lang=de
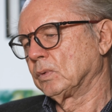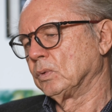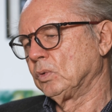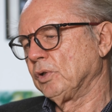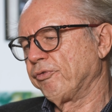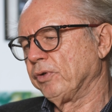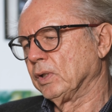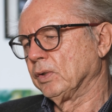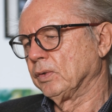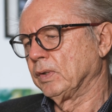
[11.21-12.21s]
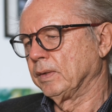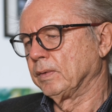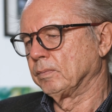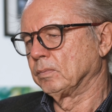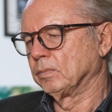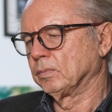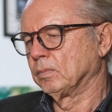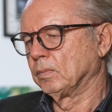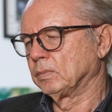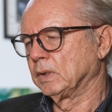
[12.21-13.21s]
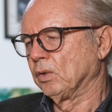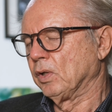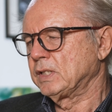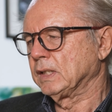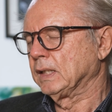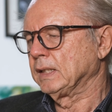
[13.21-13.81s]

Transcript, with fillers: ungefähr den 90er